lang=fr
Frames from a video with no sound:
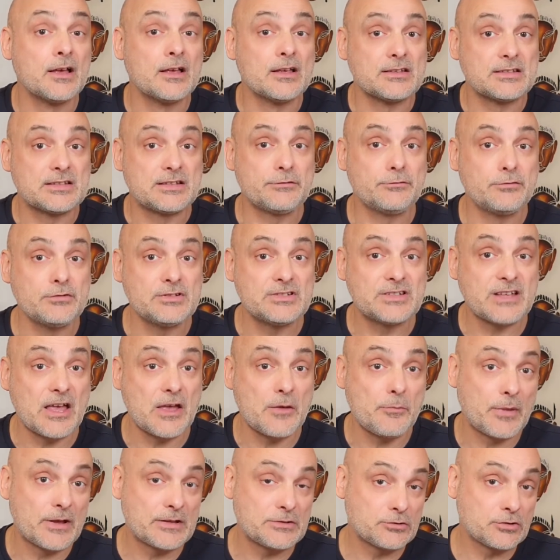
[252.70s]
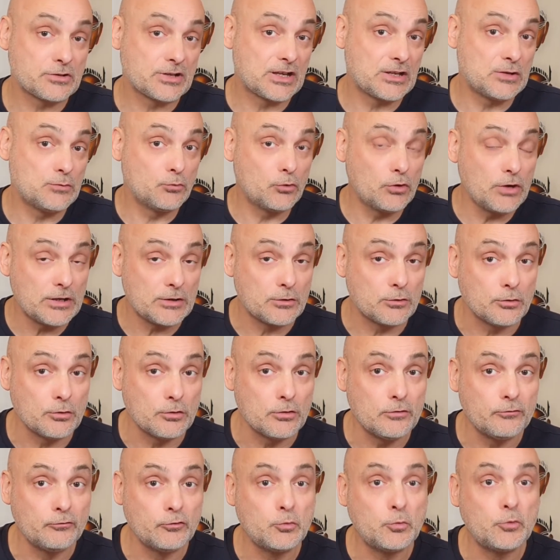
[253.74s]
Si vous ne savez pas ce qu'est une
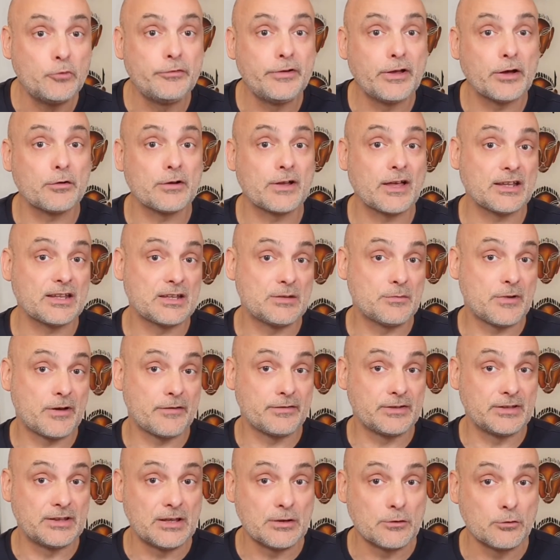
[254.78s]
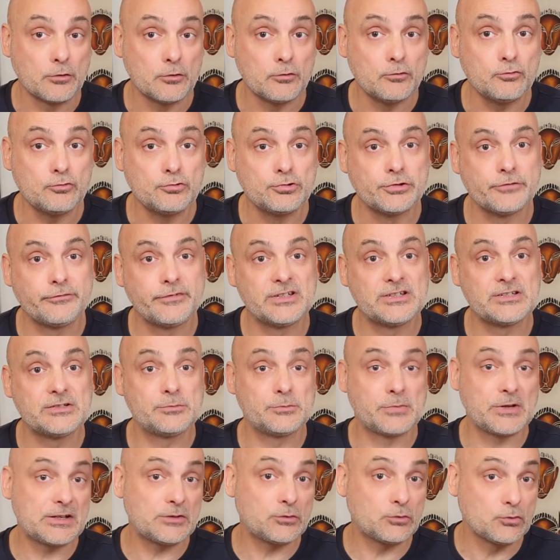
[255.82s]
molécule, vous pouvez regarder ma vidéo où je vous
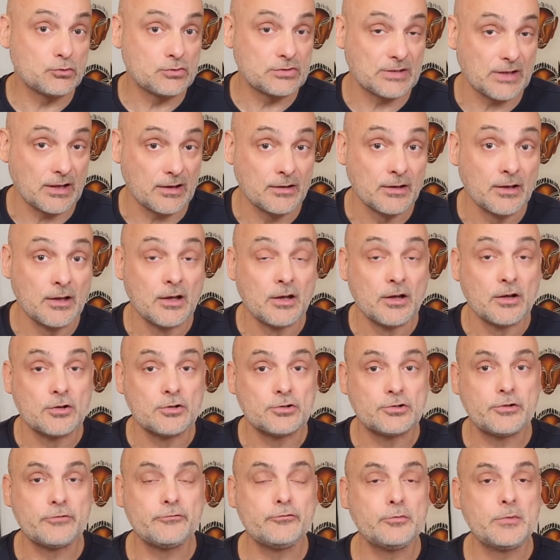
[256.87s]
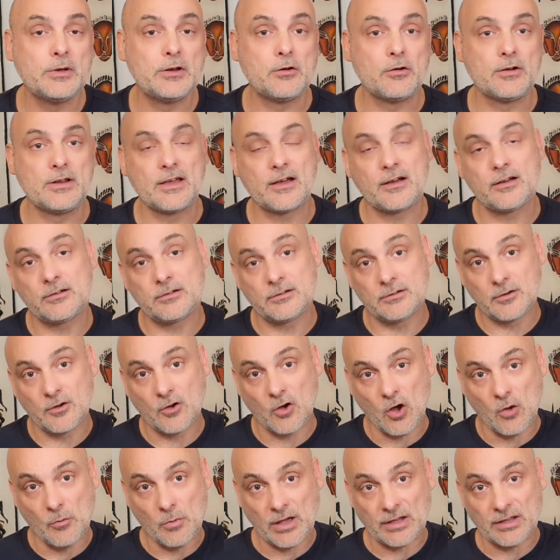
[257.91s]
explique tout ça. Je vous mets le lien
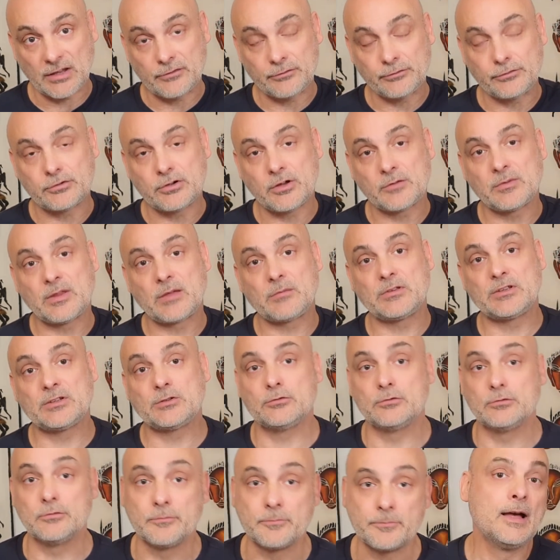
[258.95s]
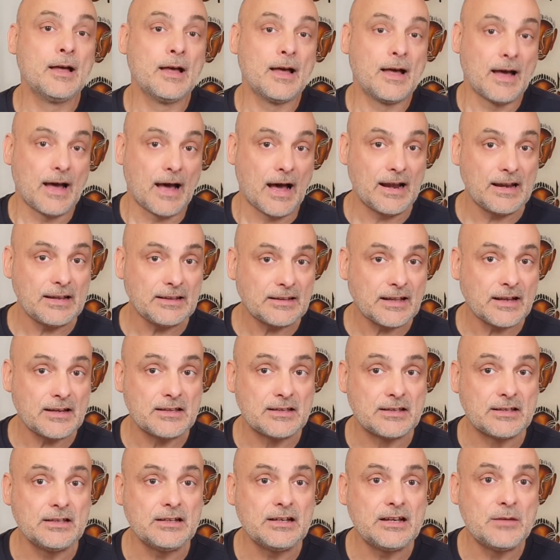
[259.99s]
en barre d'infos comme d'habitude. À l'état
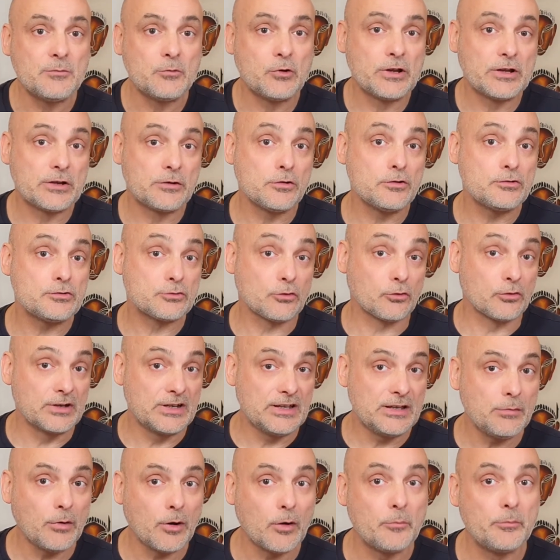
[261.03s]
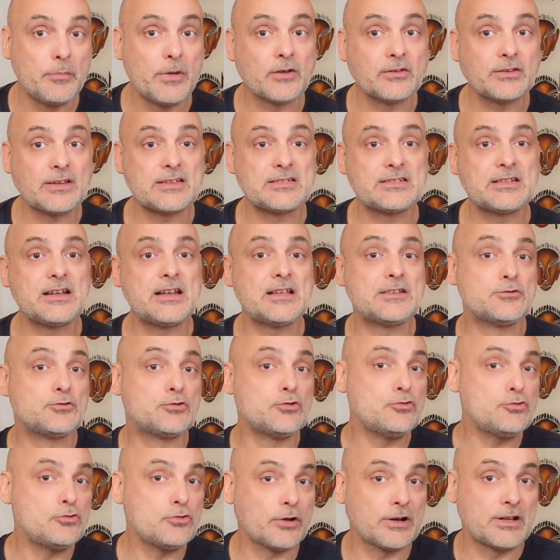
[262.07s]
liquide, les molécules sont libres mais entassées les
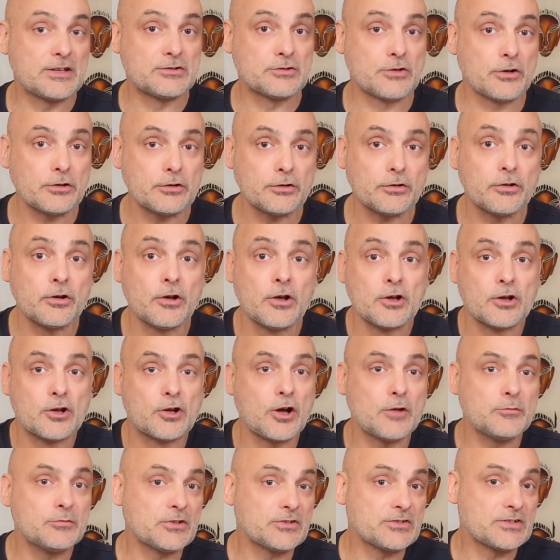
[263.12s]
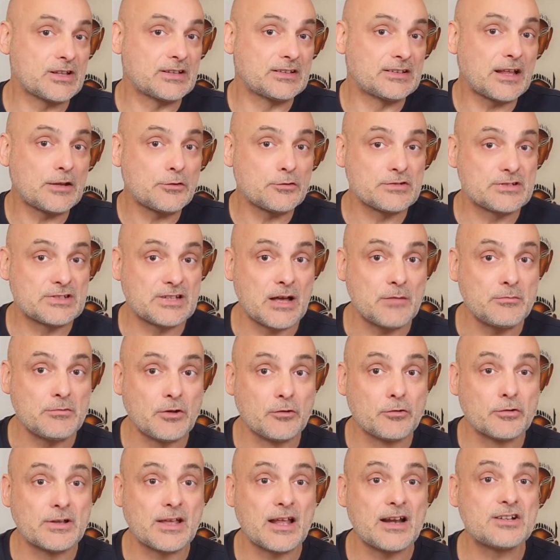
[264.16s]
unes sur les autres, comme dans un tas de sable dans
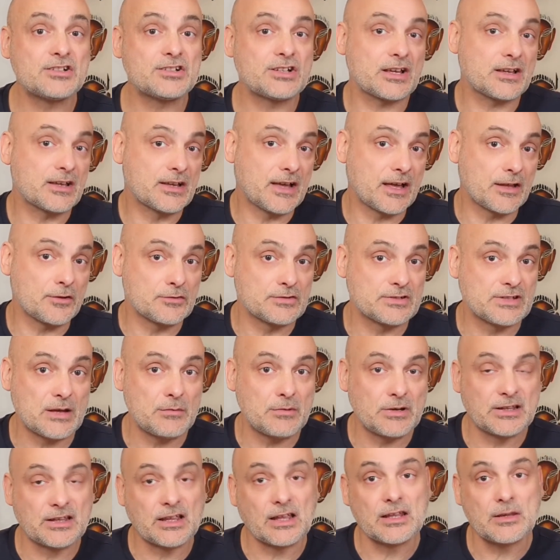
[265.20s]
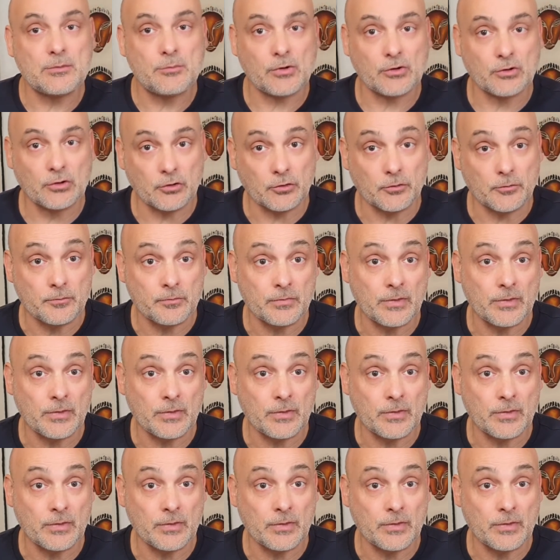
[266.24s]
lequel chaque grain de sable est indépendant.